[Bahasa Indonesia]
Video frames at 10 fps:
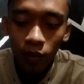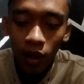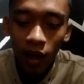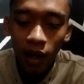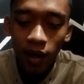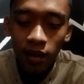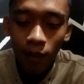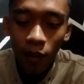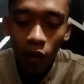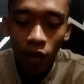mereka
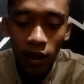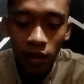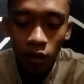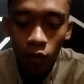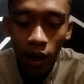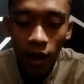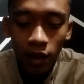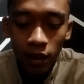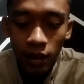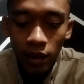hanya melakukan dua
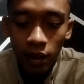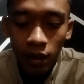kali